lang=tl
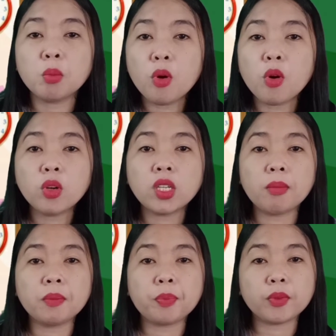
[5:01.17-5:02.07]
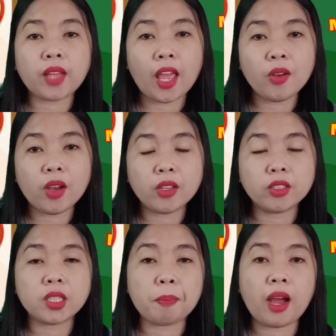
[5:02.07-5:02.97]
Tumungo naman po tayo
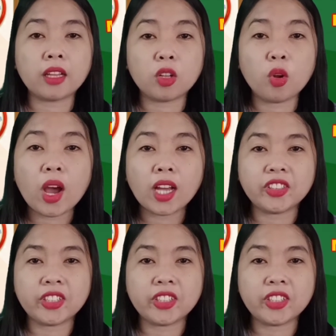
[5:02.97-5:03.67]
ngayon sa pangatlong